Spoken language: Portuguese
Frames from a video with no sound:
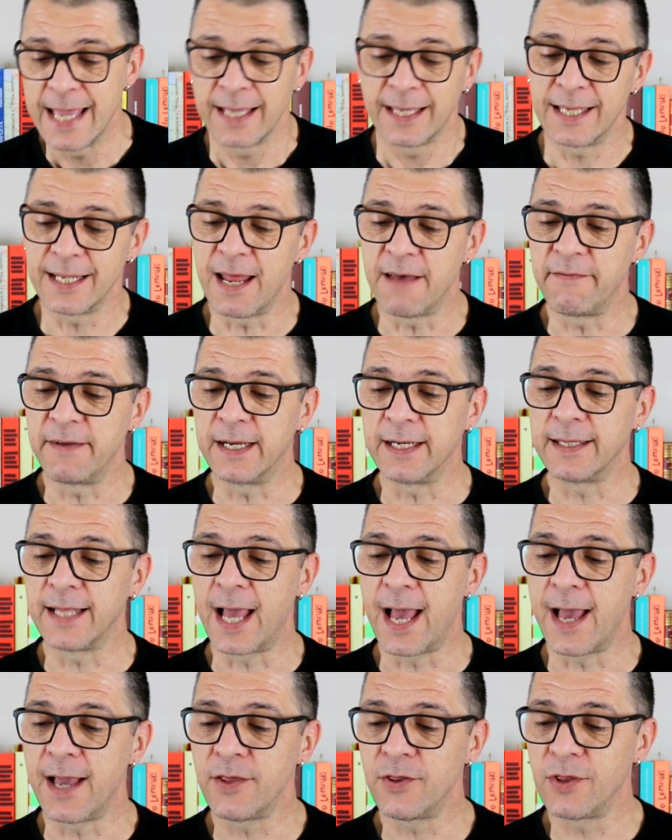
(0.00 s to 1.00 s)
que na
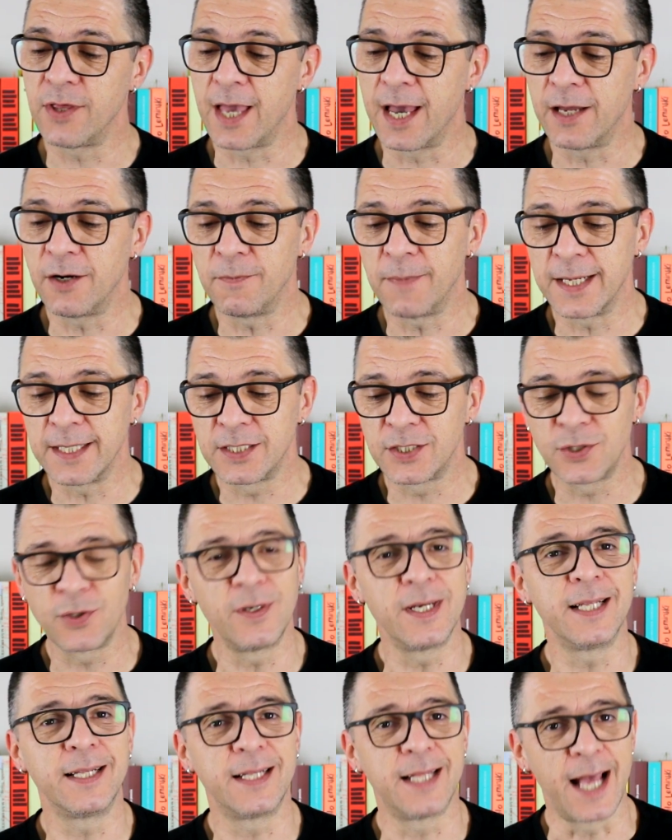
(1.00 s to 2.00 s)
verdade era uma
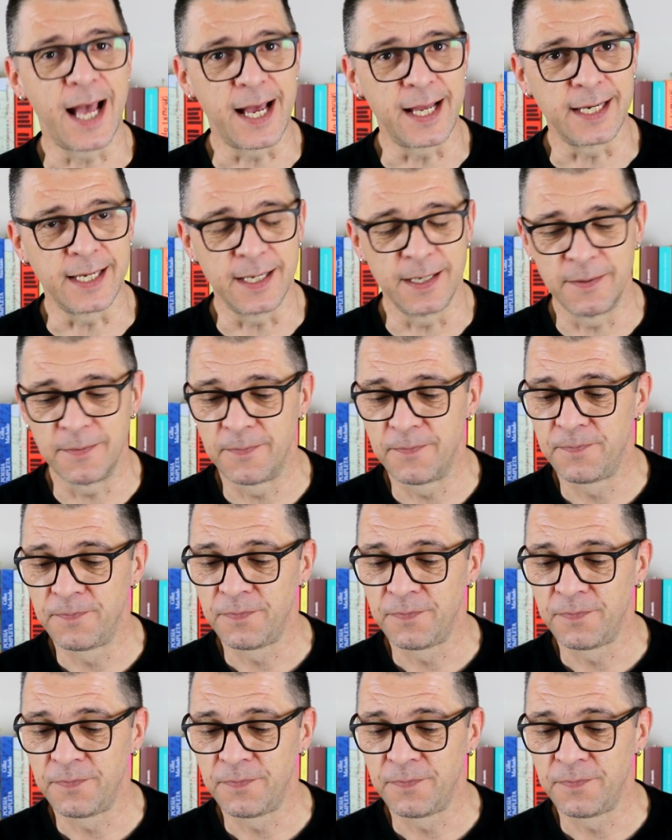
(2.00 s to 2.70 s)
solitária.